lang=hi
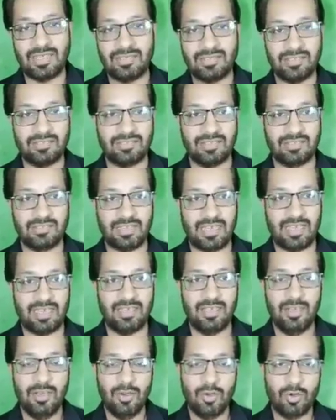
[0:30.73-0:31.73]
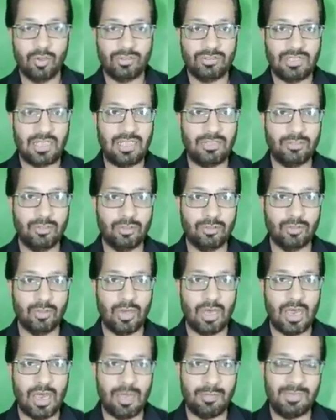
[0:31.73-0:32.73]
दे सकता है और साथ दोस्तों
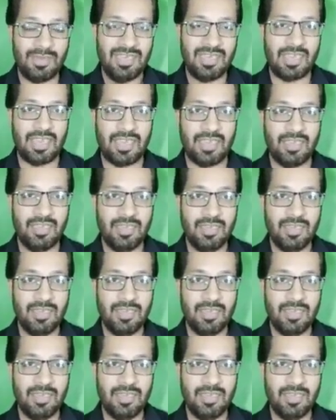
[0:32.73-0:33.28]
आप ही के